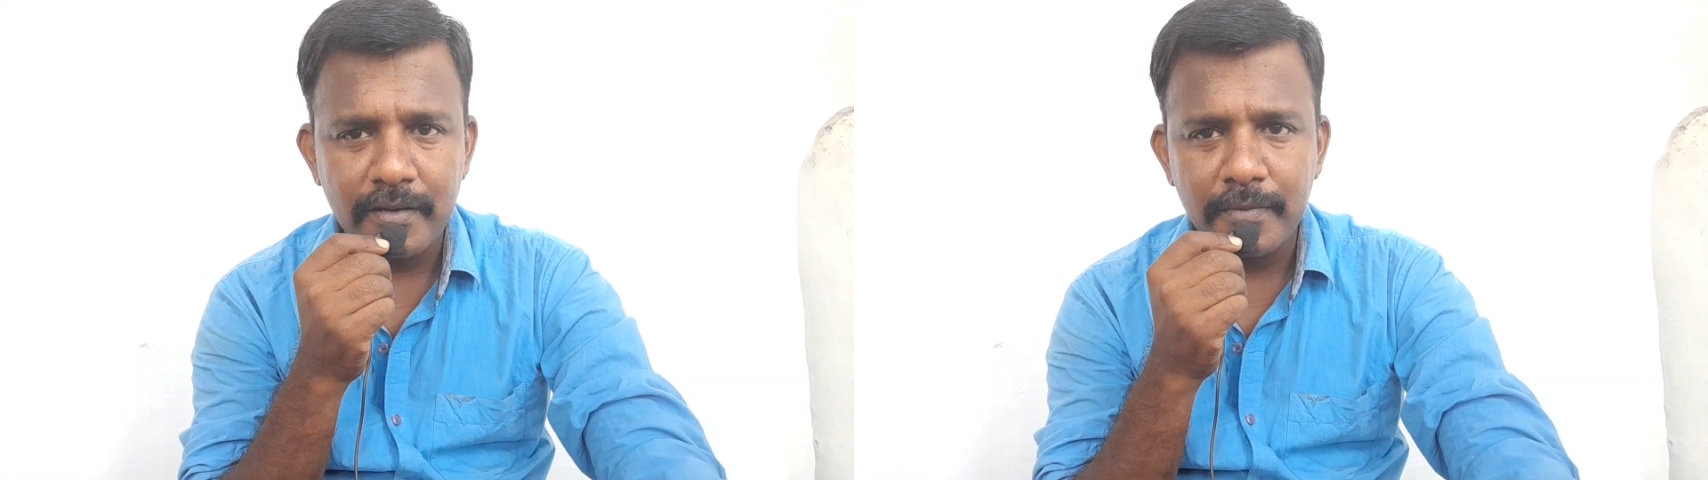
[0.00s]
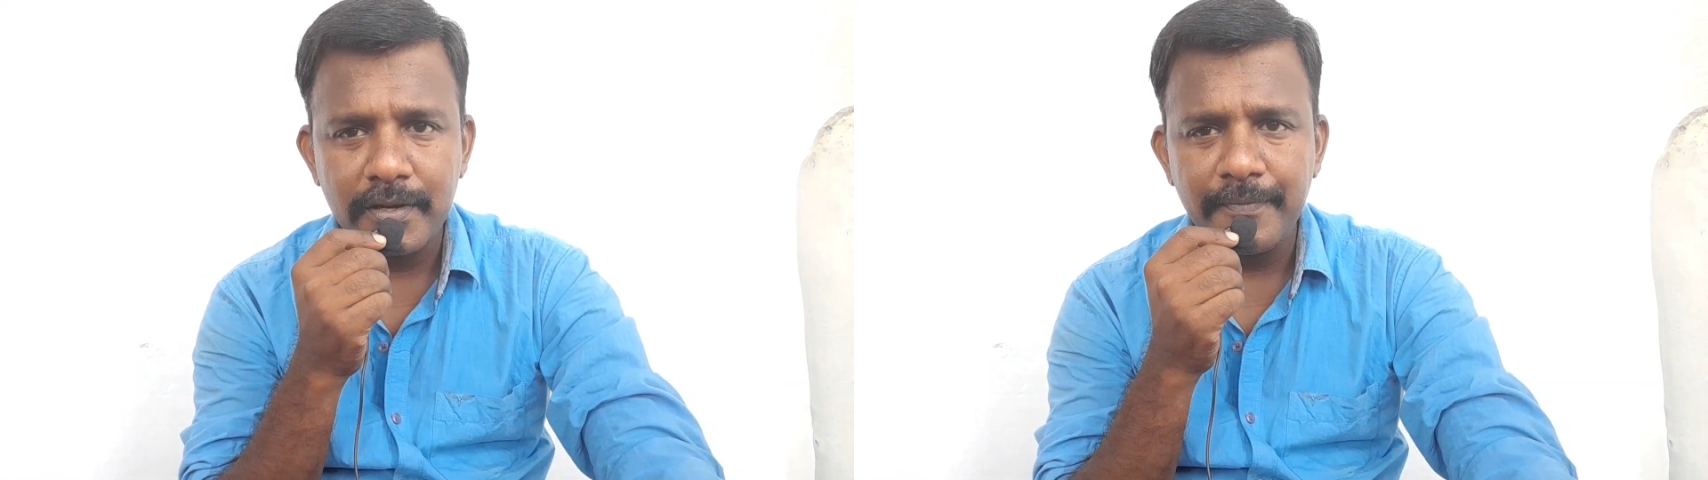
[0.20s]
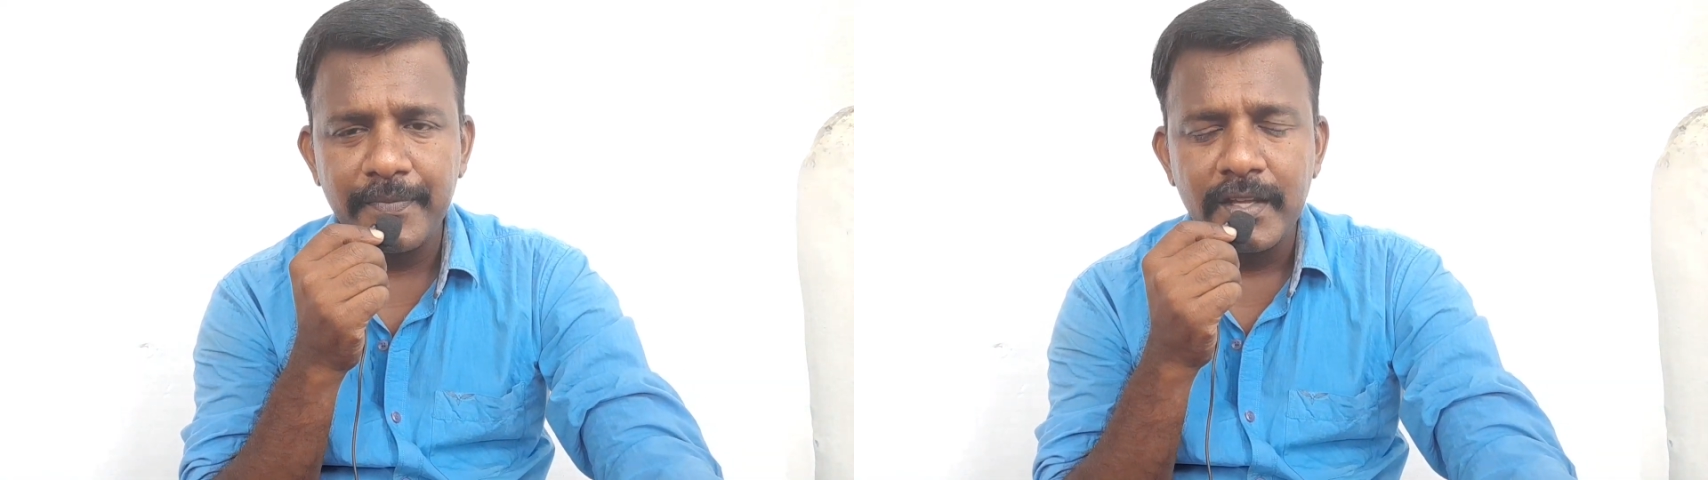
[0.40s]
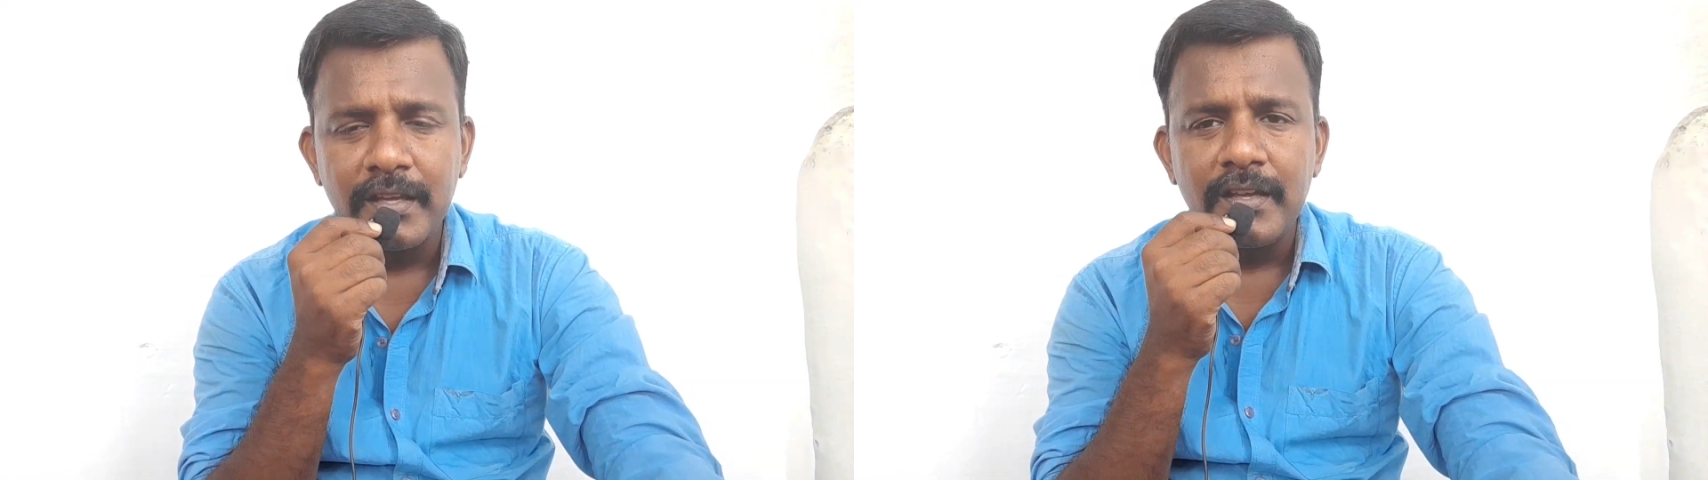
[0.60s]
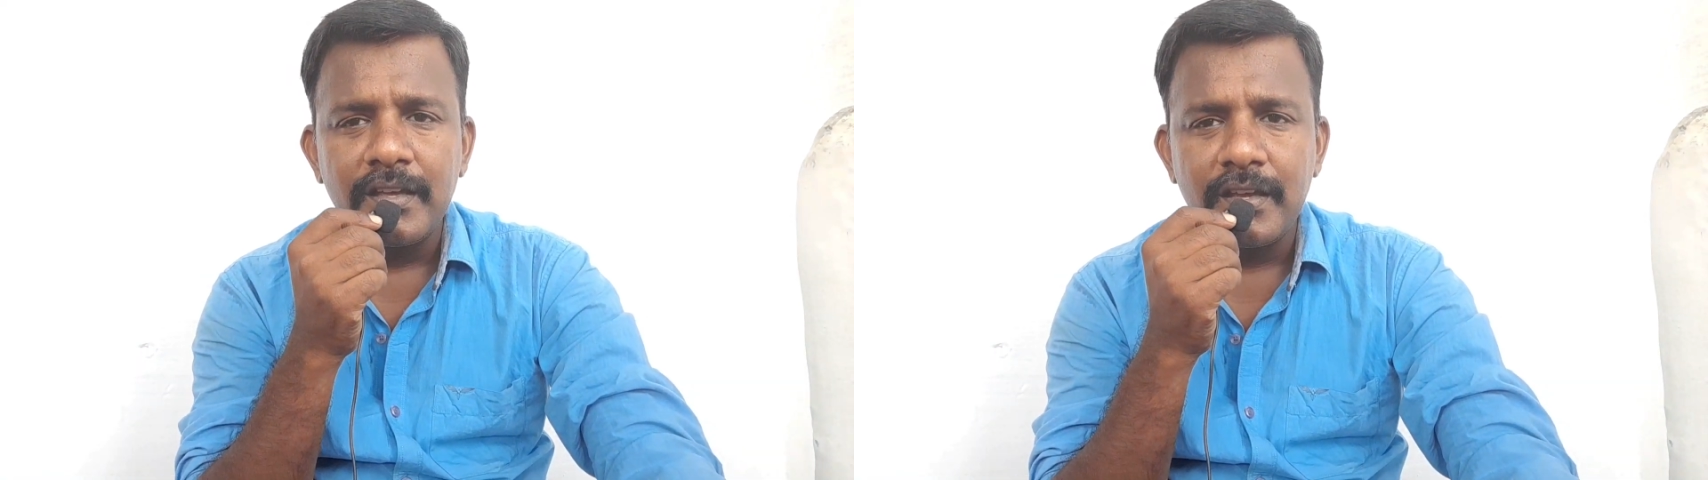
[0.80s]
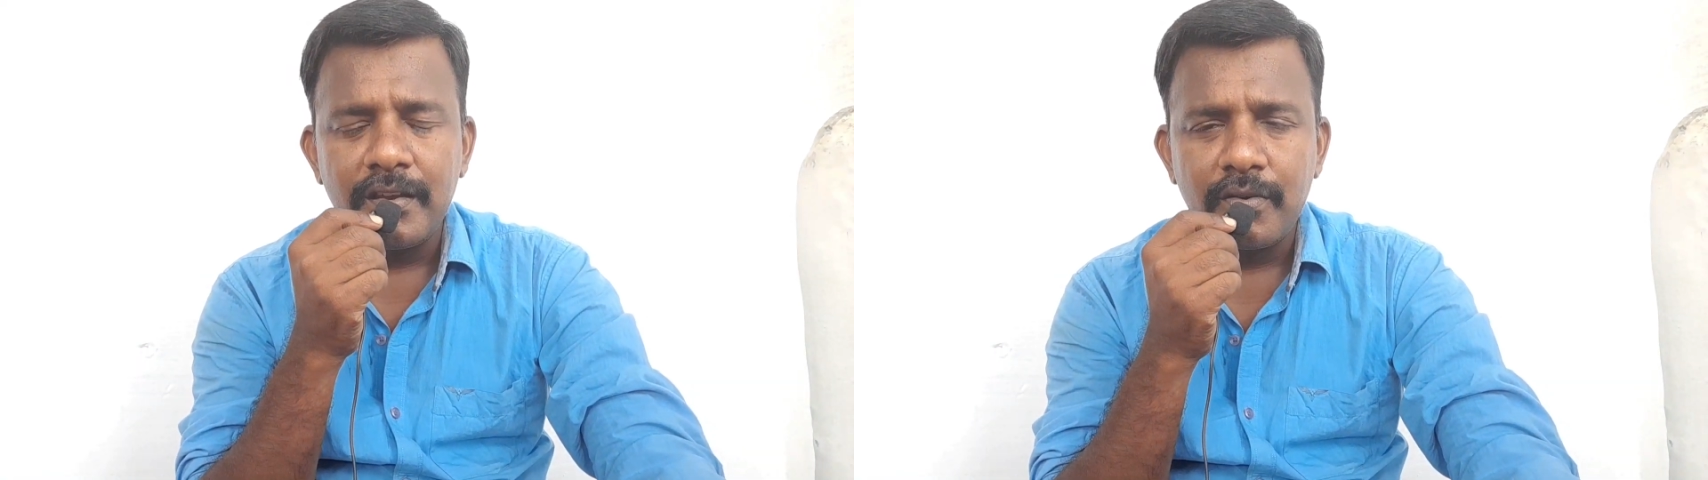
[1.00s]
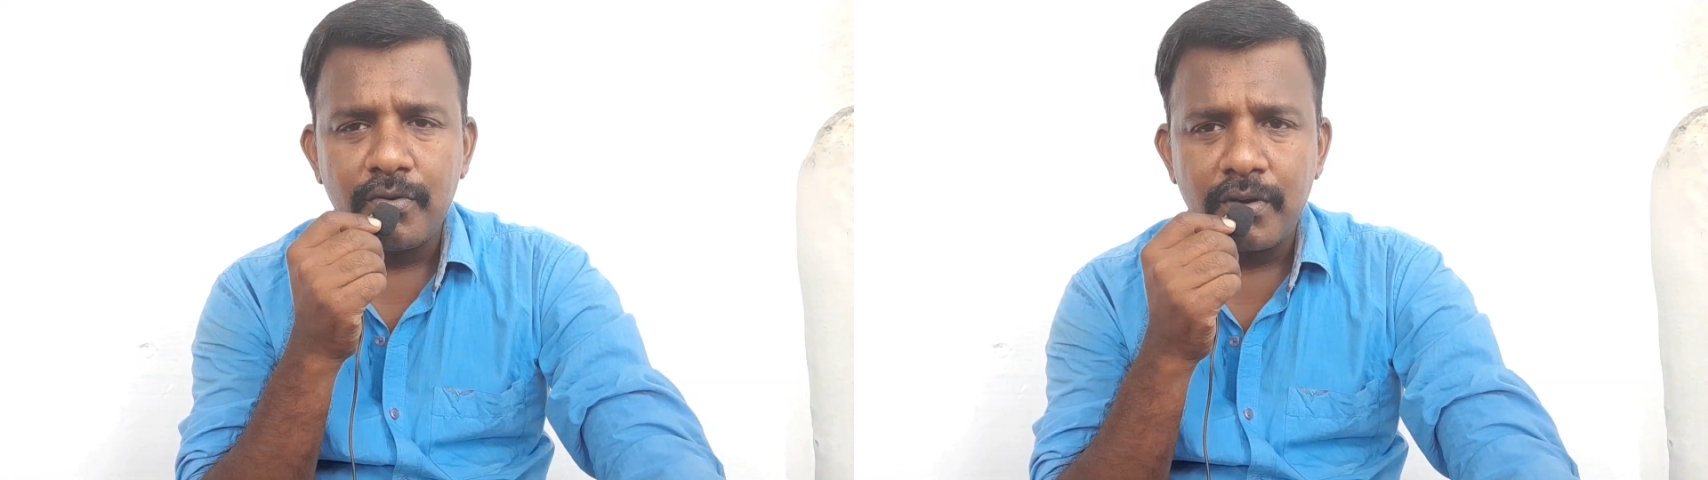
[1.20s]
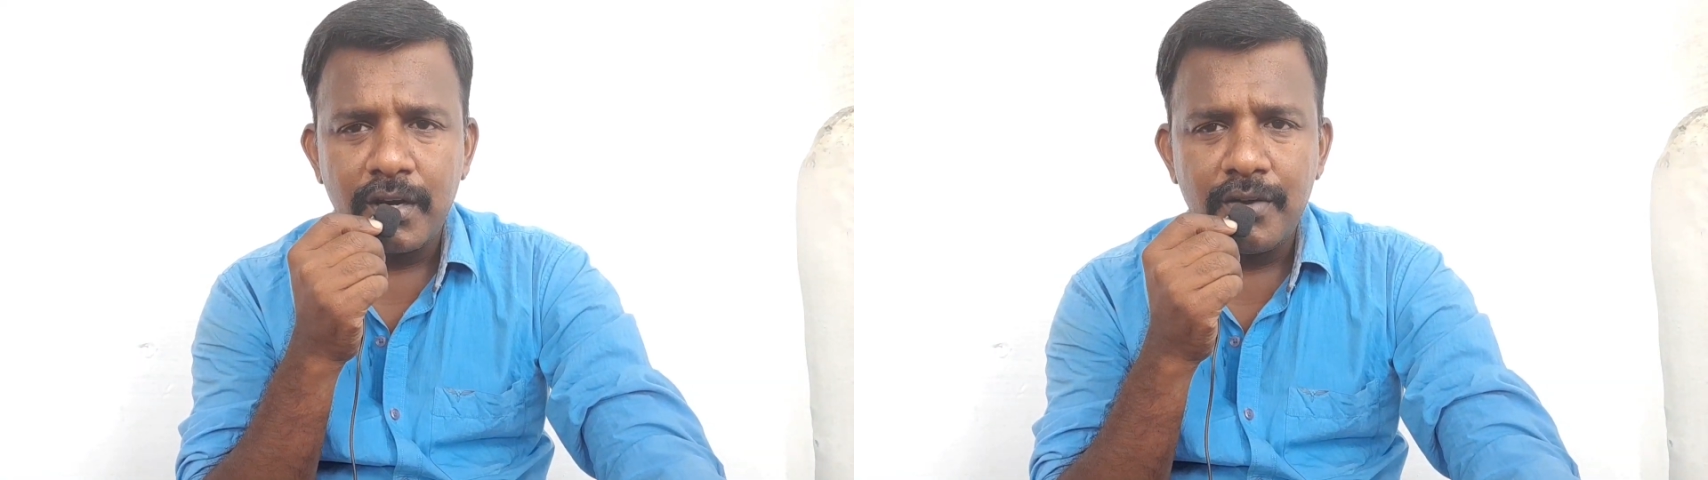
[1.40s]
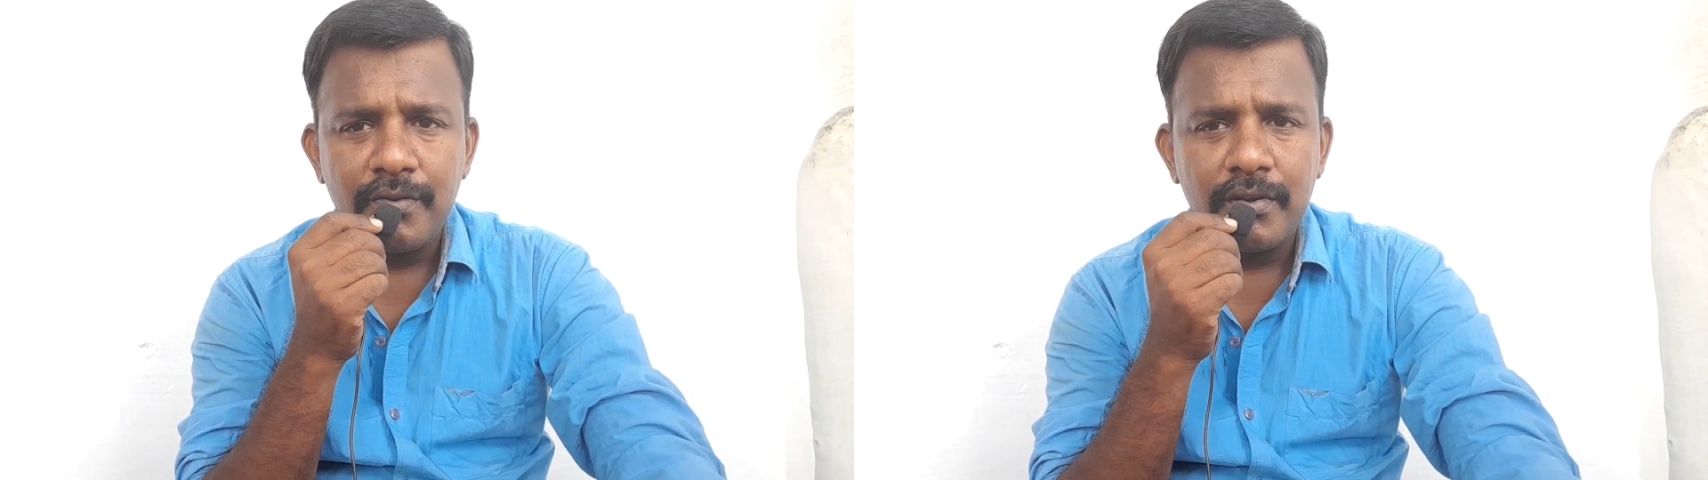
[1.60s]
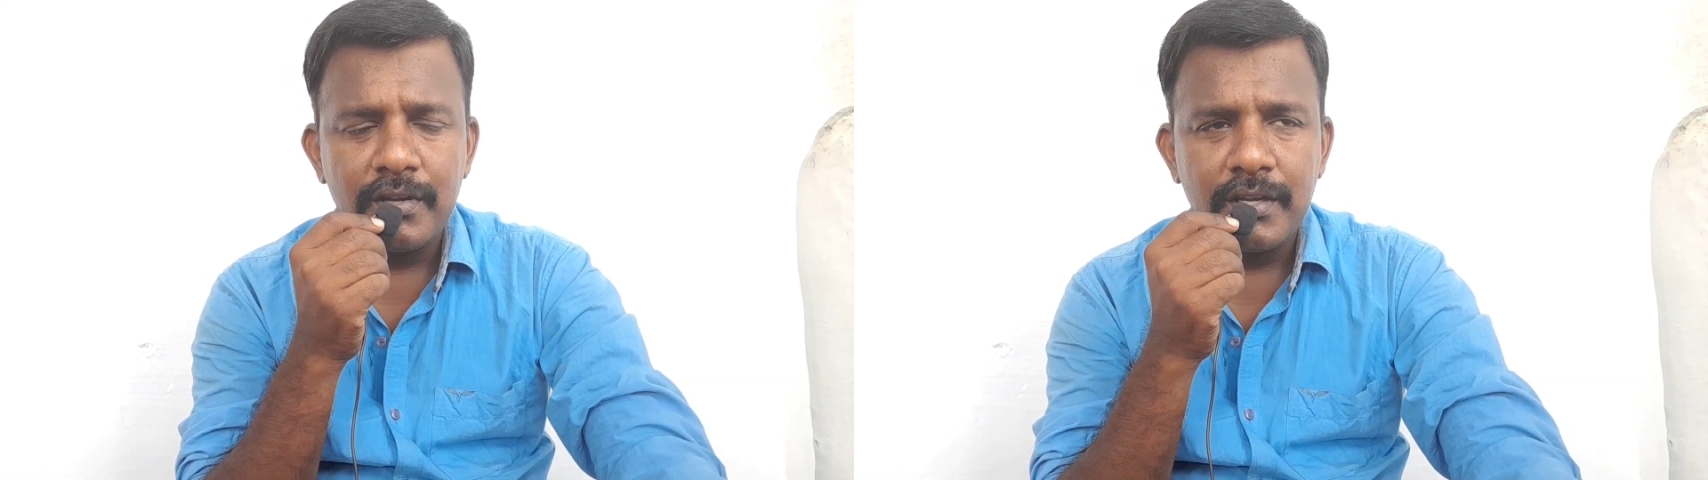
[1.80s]
இருப்பார் ஏன்னா
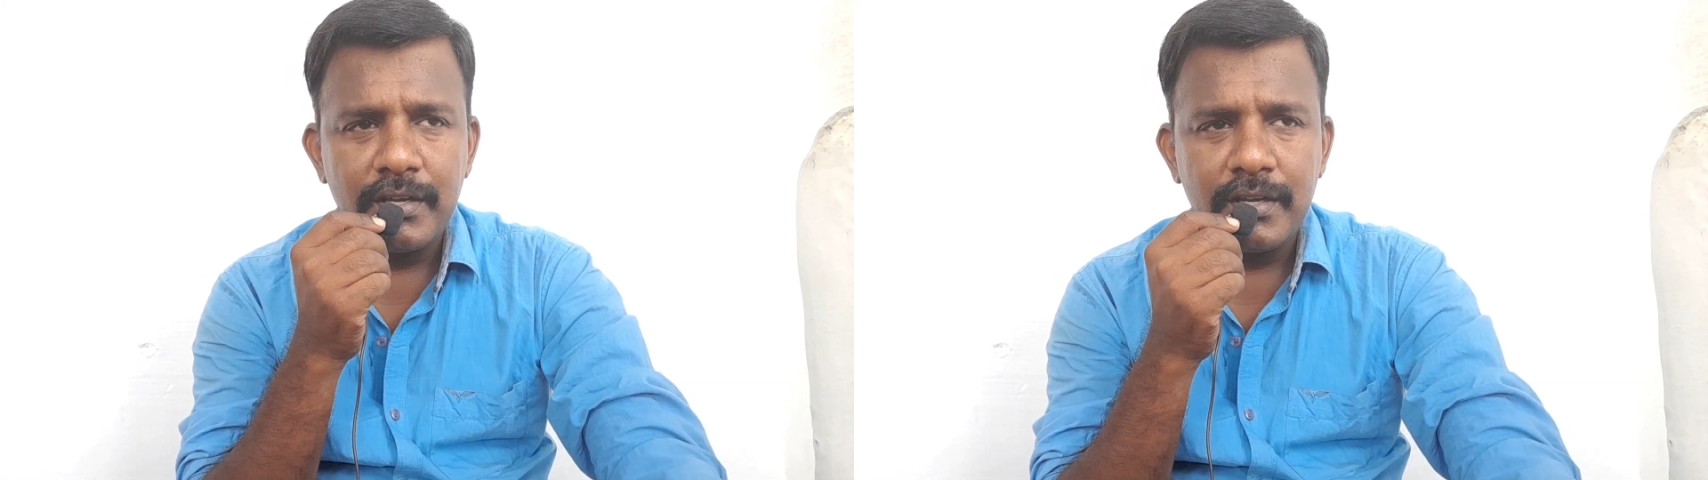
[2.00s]
கொரோனாவுக்கு